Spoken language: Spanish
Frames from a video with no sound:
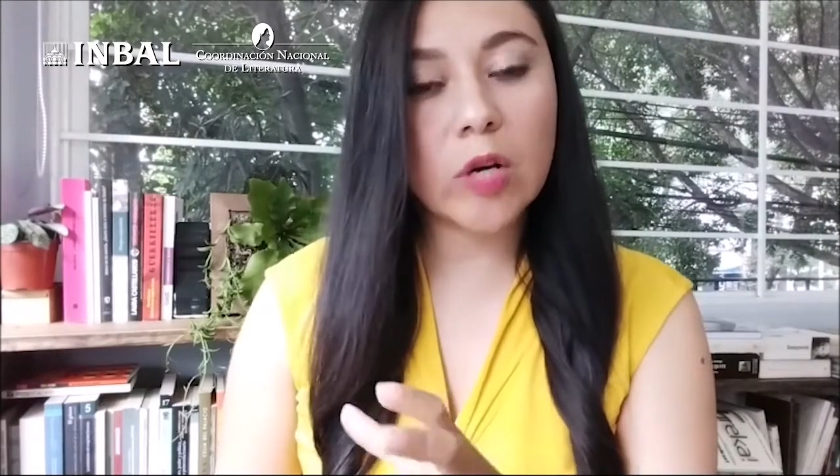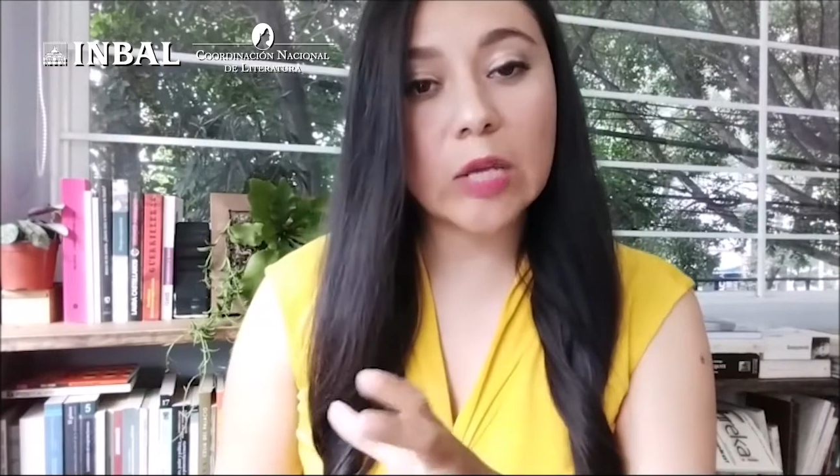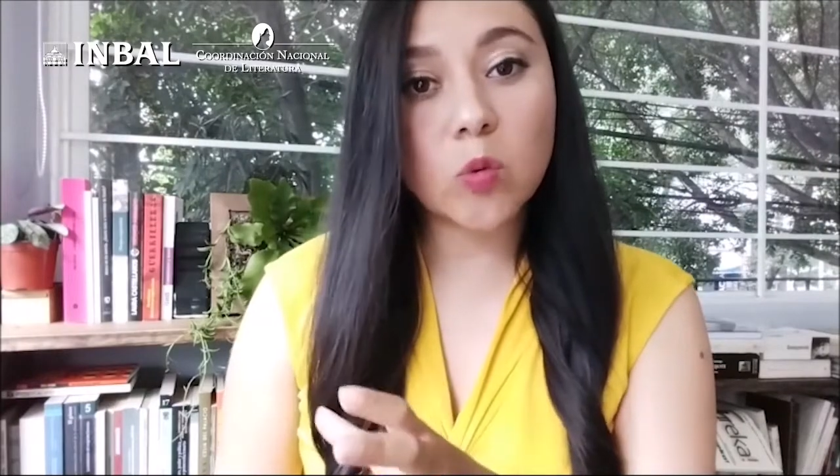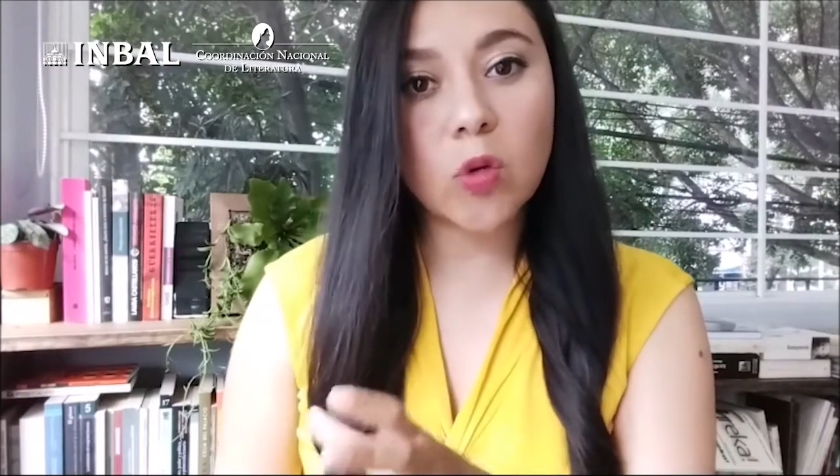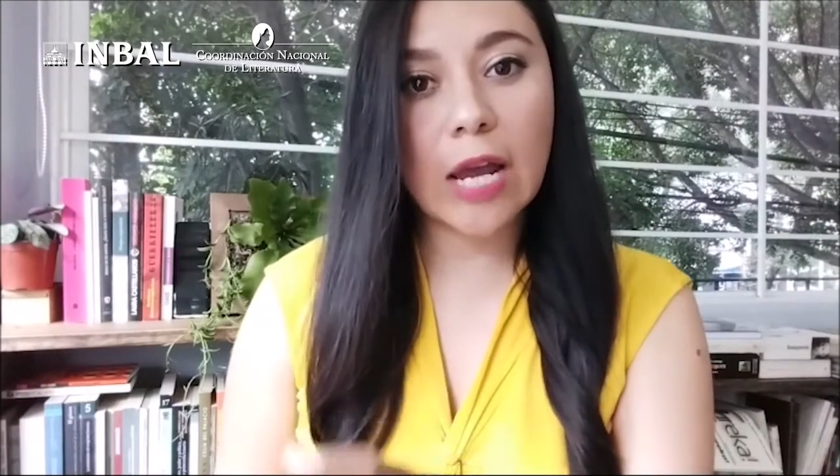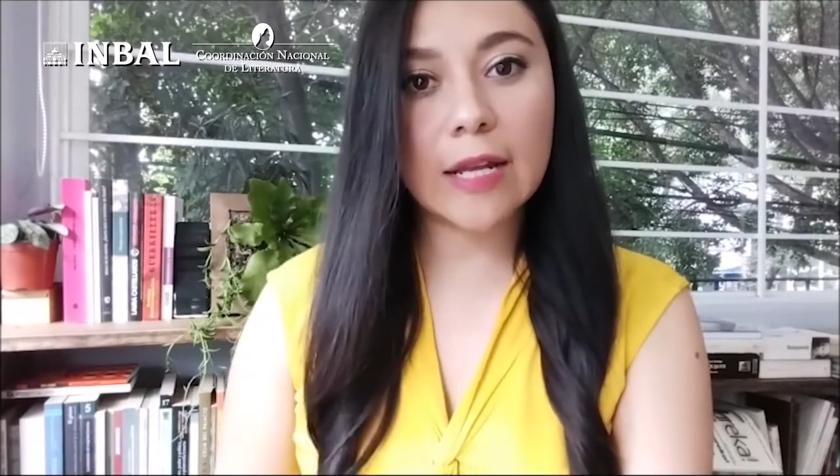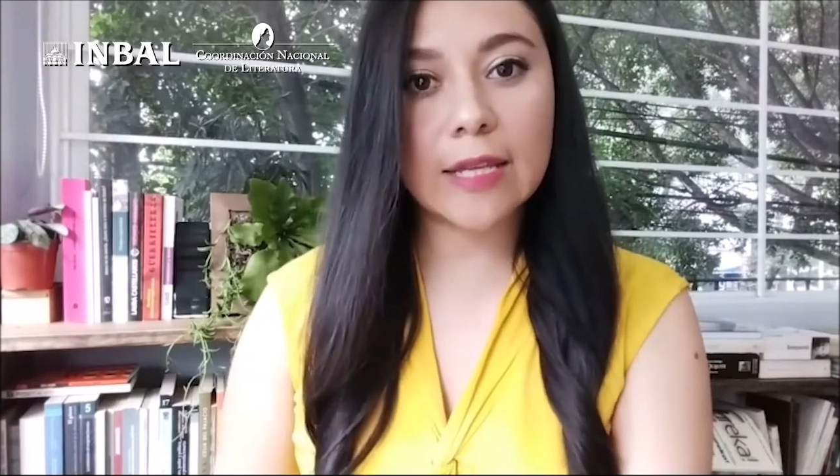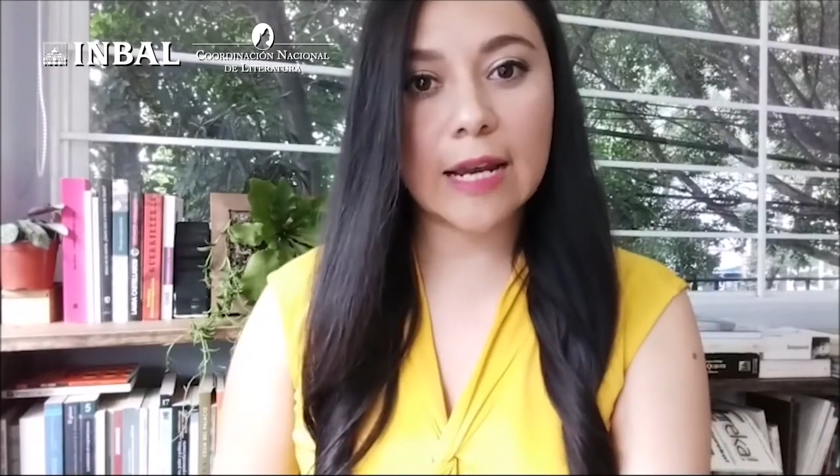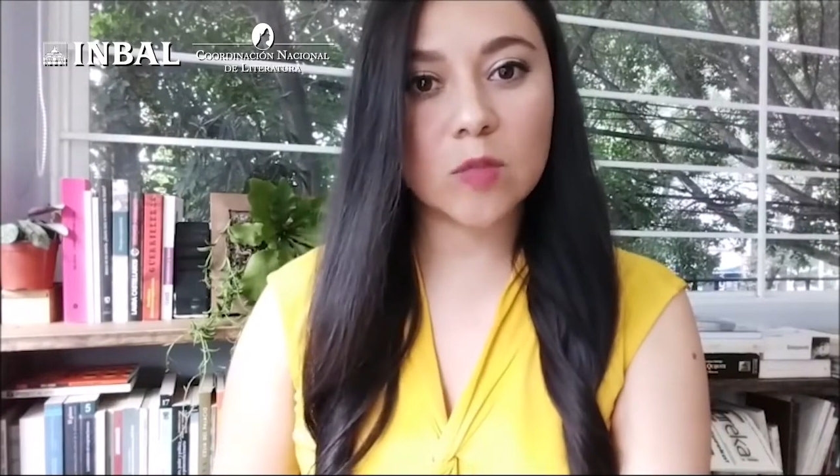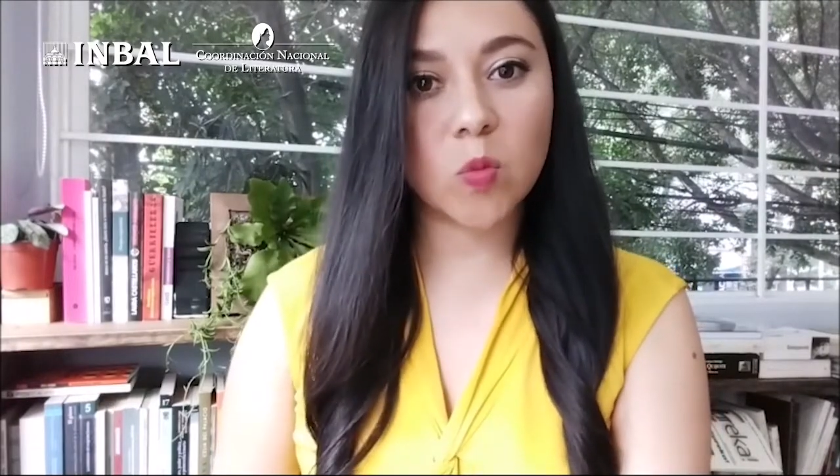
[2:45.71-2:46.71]
natural
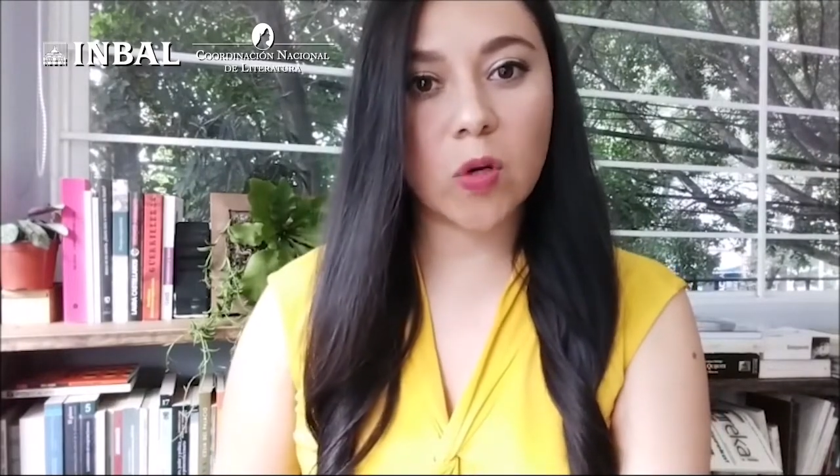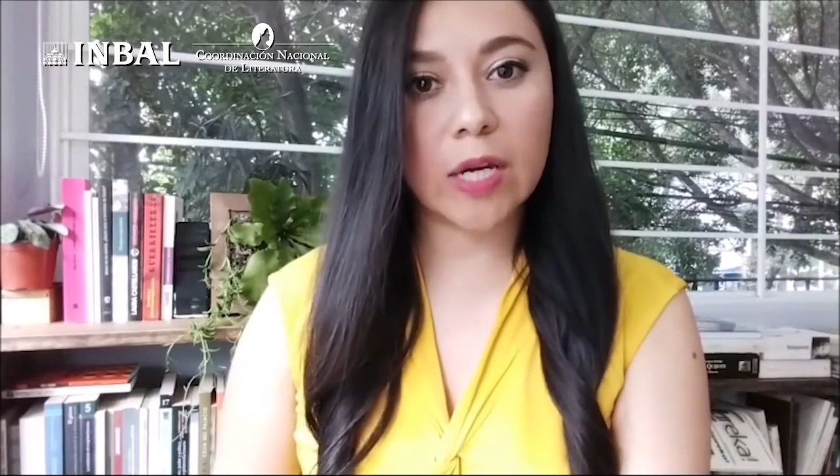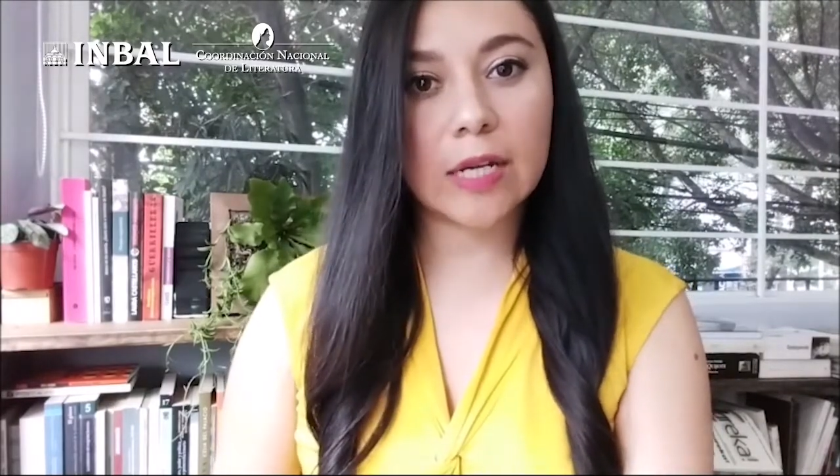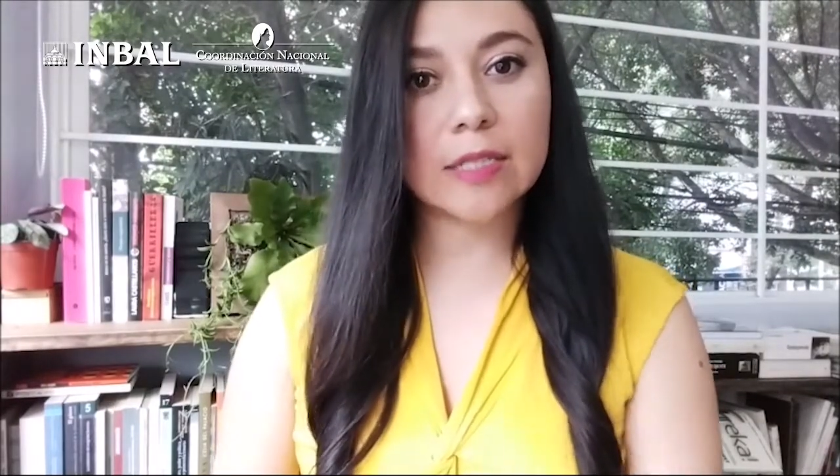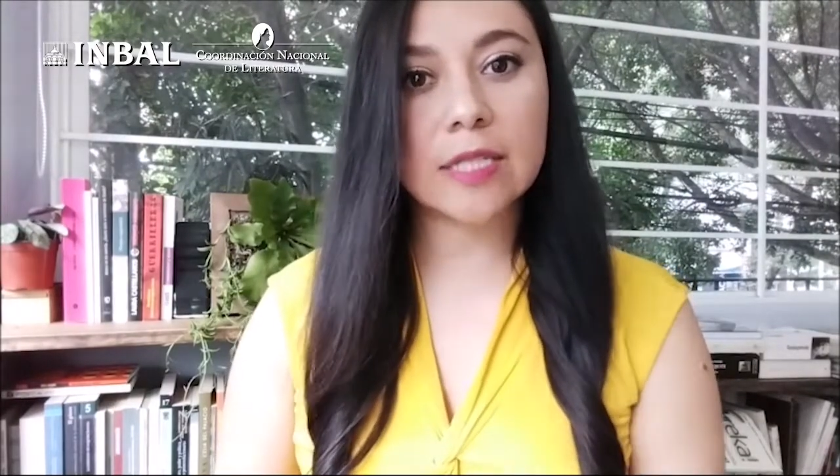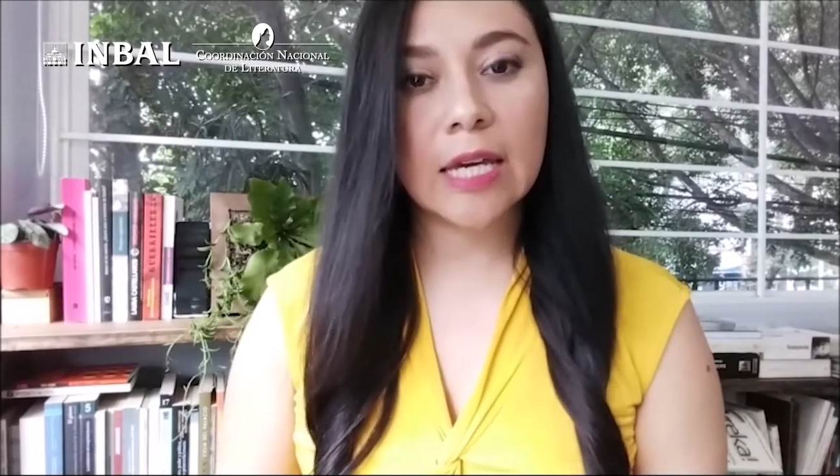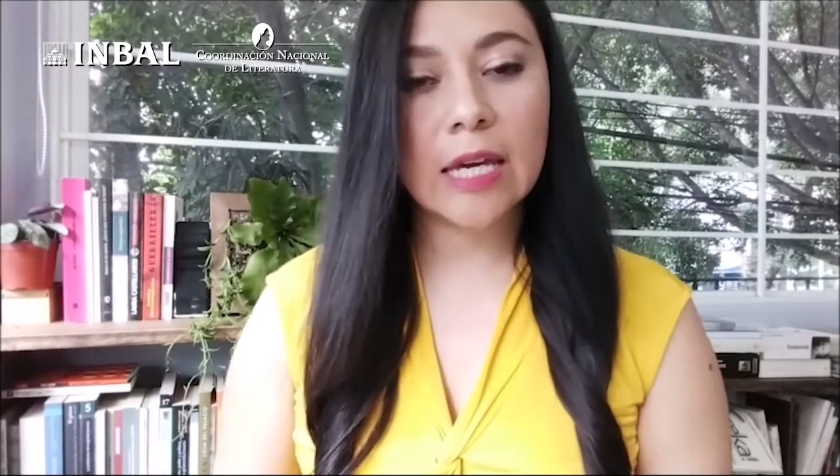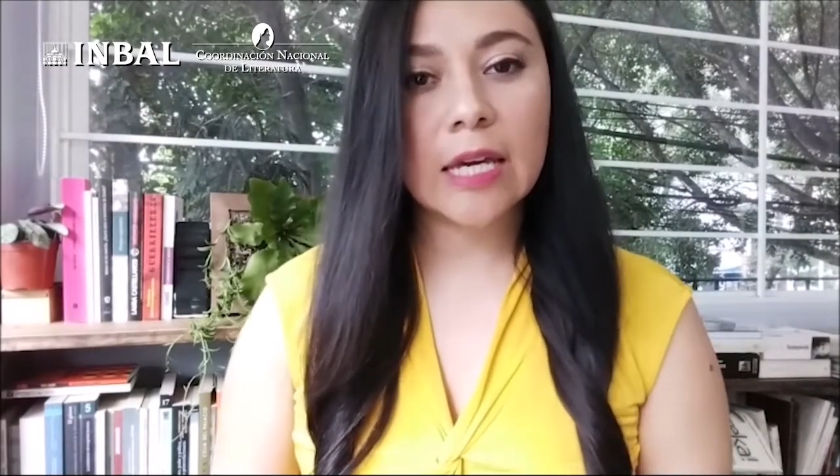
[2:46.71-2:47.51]
de las mujeres.